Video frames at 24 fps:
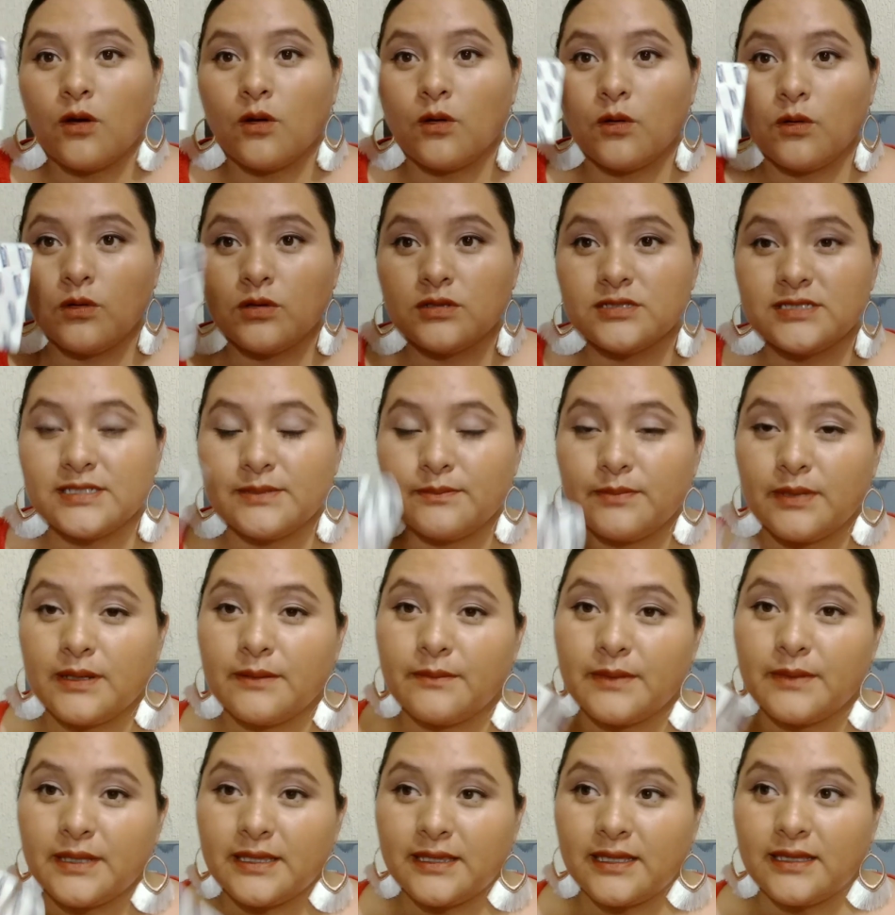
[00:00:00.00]
o
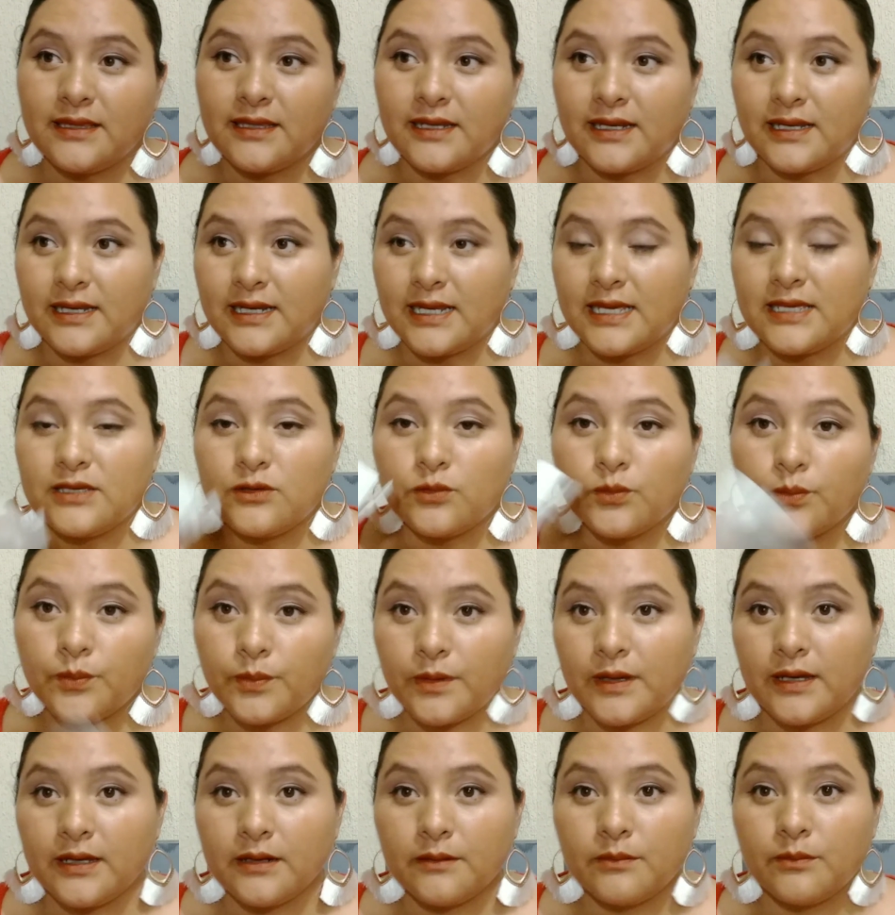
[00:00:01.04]
simplemente traer ahí un
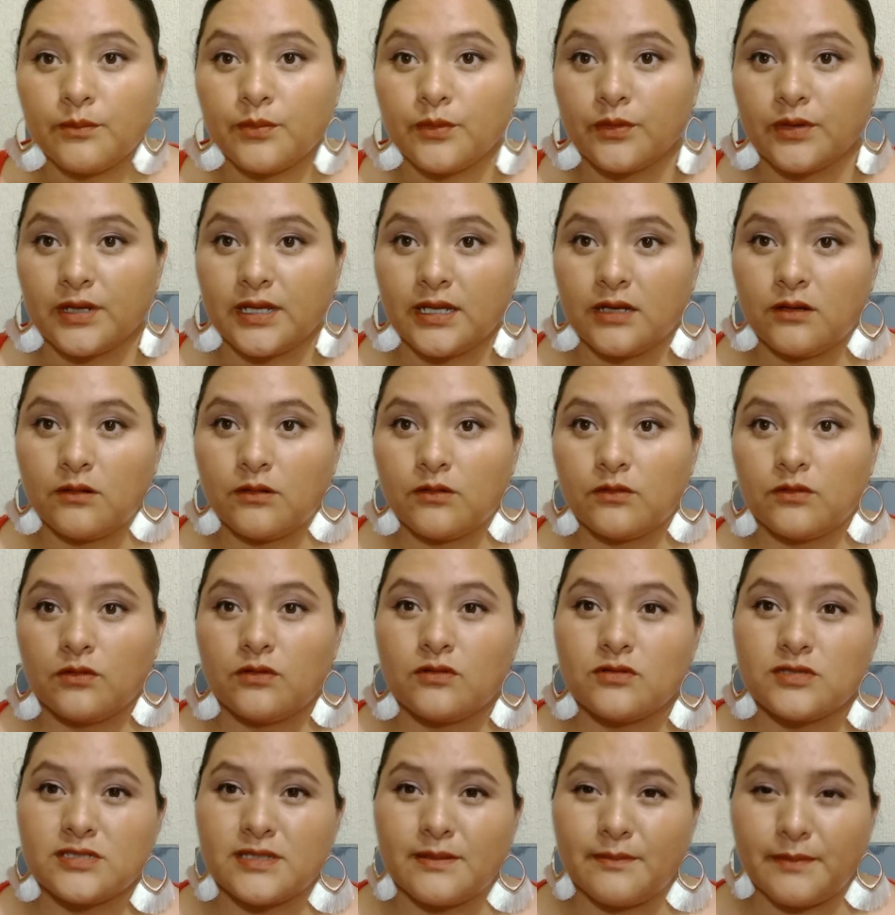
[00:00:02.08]
par porque luego
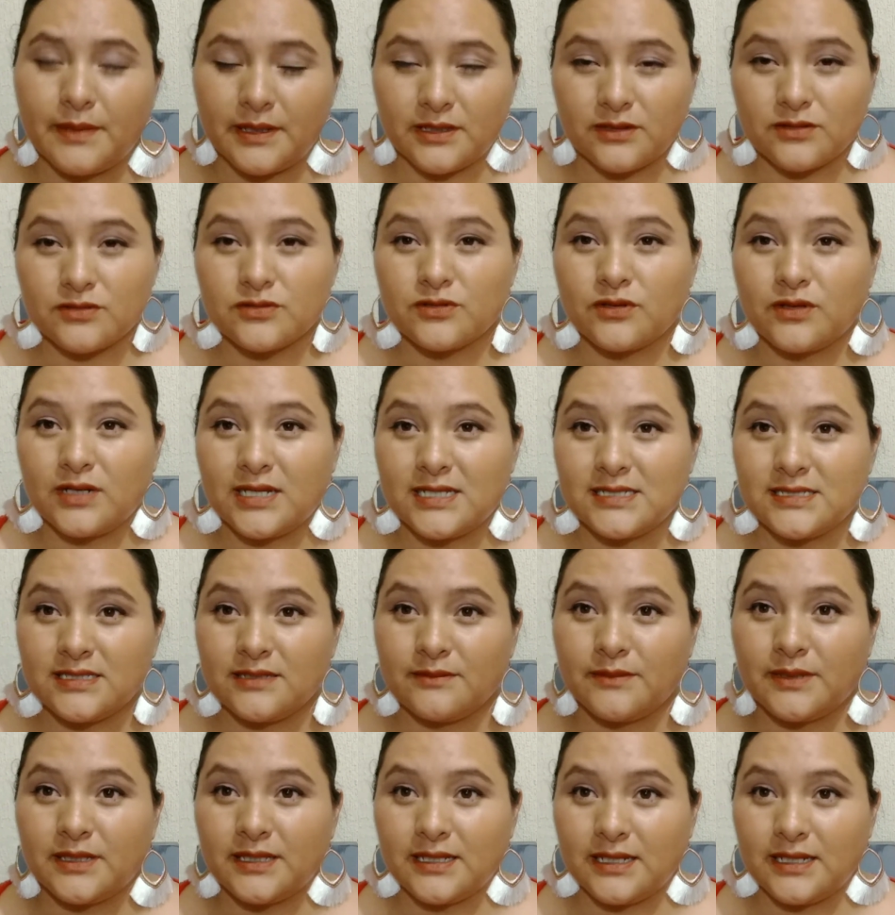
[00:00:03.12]
los zapatos nos
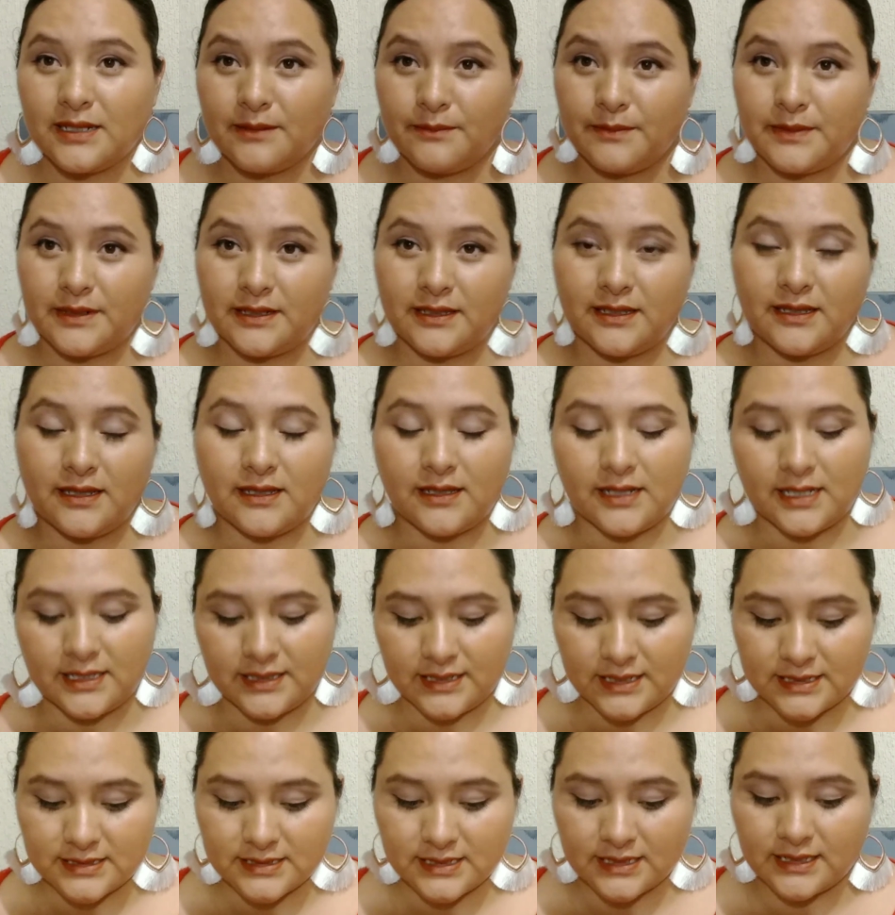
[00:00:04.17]
lastiman en la parte de acá
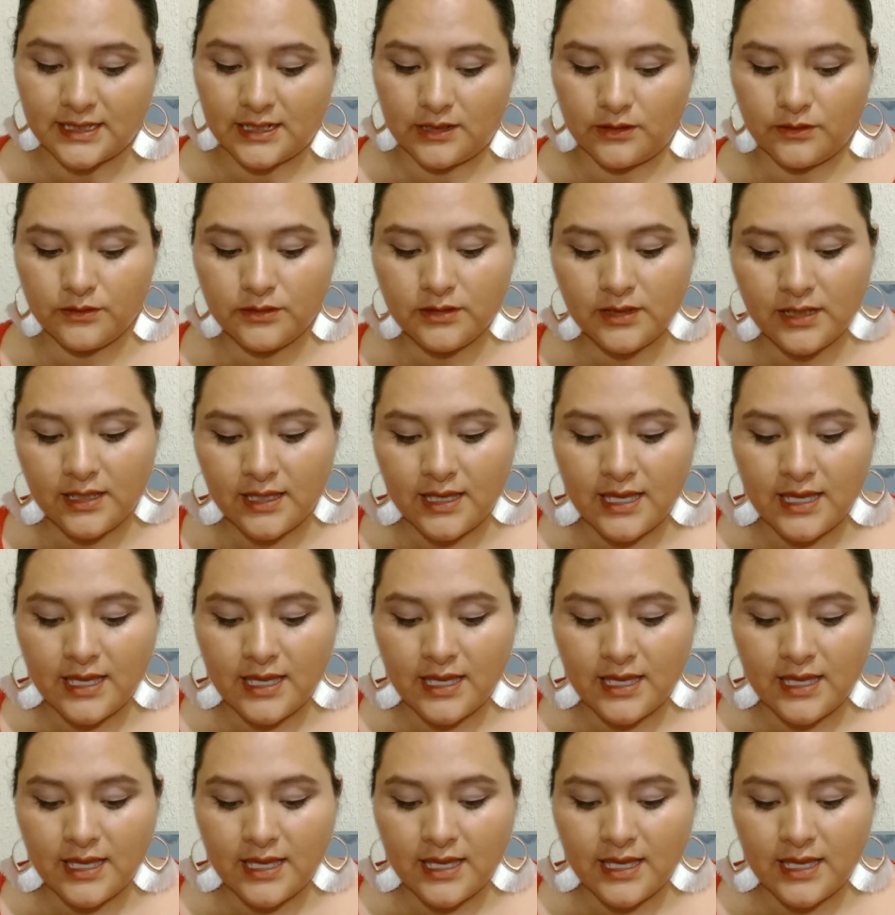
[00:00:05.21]
atrás del talón.